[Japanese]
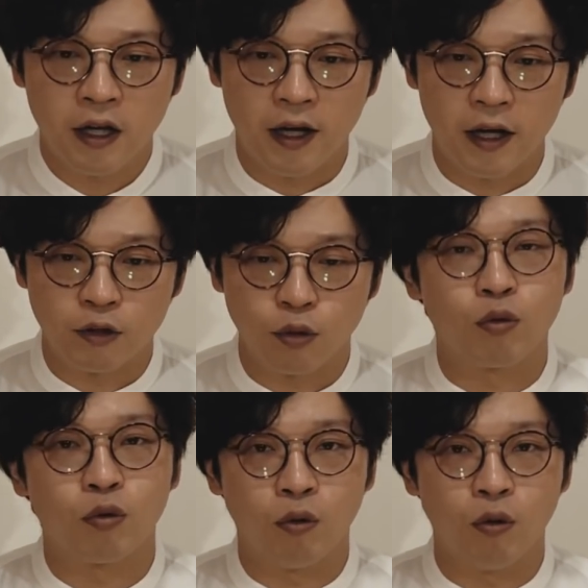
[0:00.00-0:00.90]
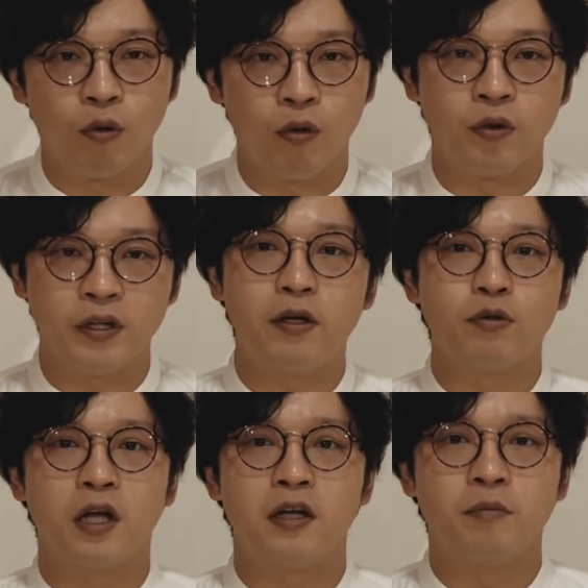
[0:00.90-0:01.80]
えー、投稿で
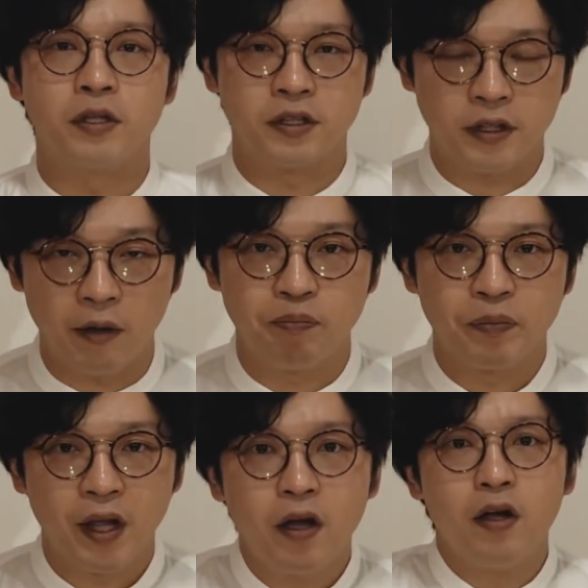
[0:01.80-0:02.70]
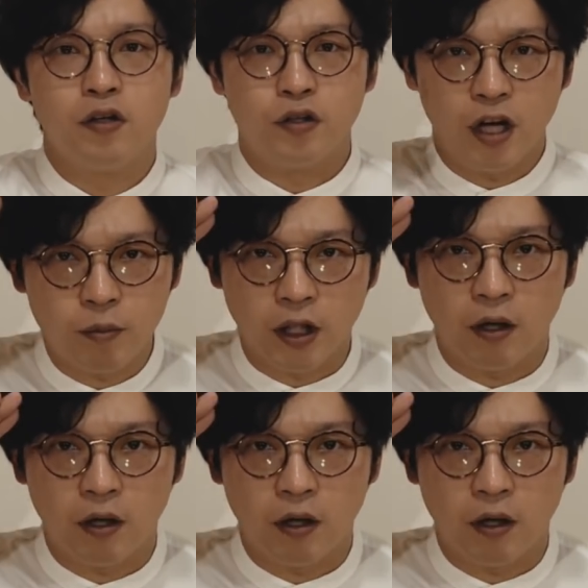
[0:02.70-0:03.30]
ございました。ではま